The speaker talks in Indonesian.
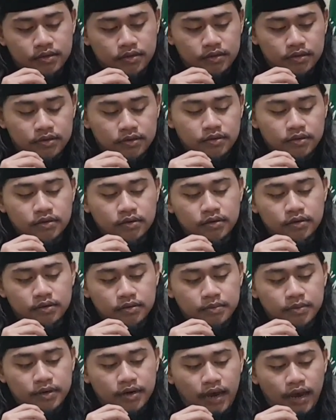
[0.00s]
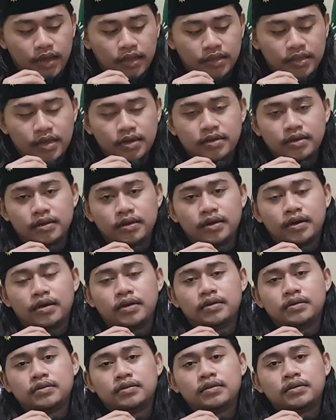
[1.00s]
e, berkaitan
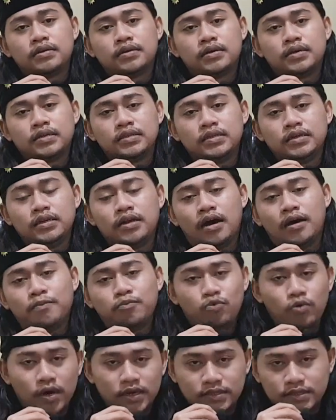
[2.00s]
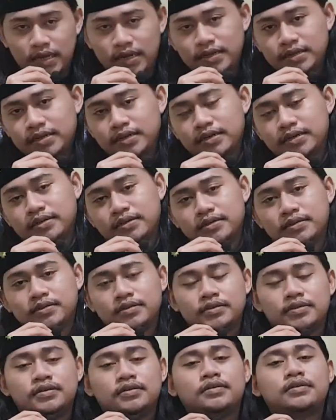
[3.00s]
dengan ketidakpuasannya
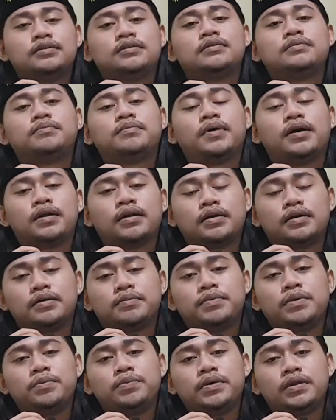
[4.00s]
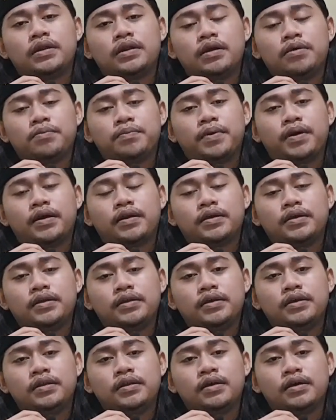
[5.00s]
para pimpinan MPR
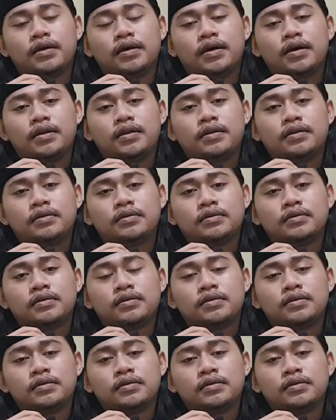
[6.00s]
ini dengan